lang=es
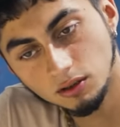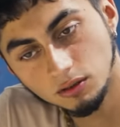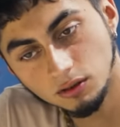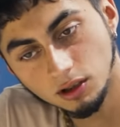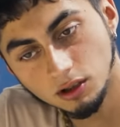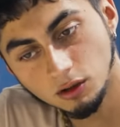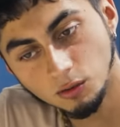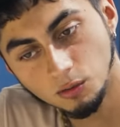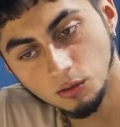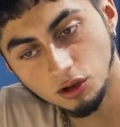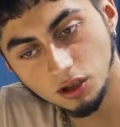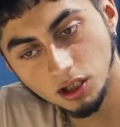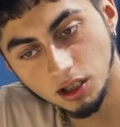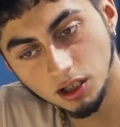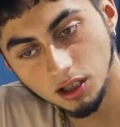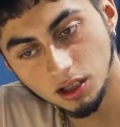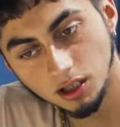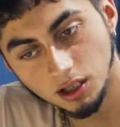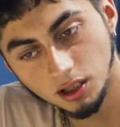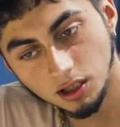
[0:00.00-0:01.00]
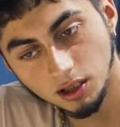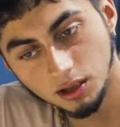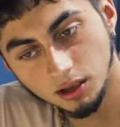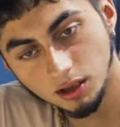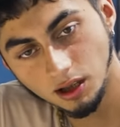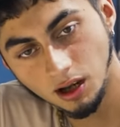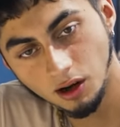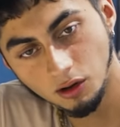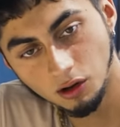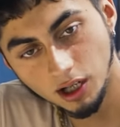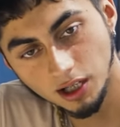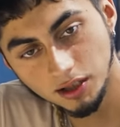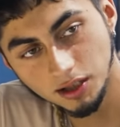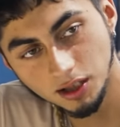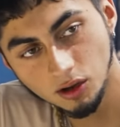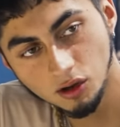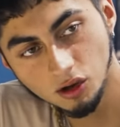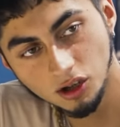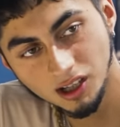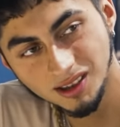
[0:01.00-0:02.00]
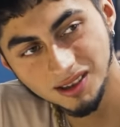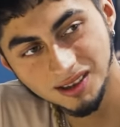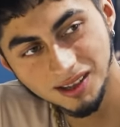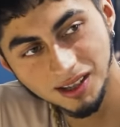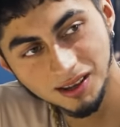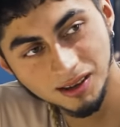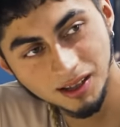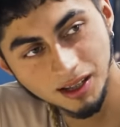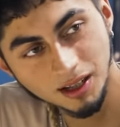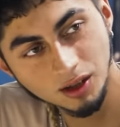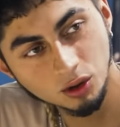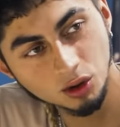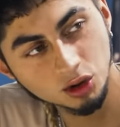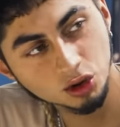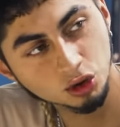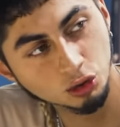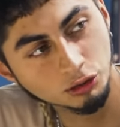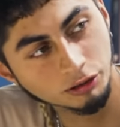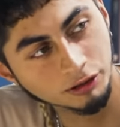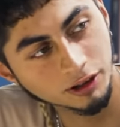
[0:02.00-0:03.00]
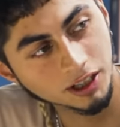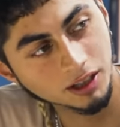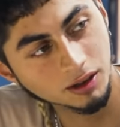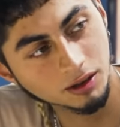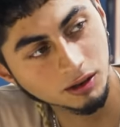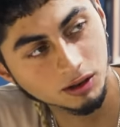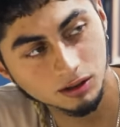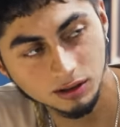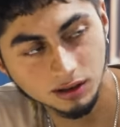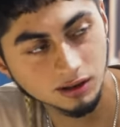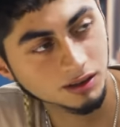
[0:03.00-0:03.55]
No es como que ahora tengo que entenderlo y sufrirlo,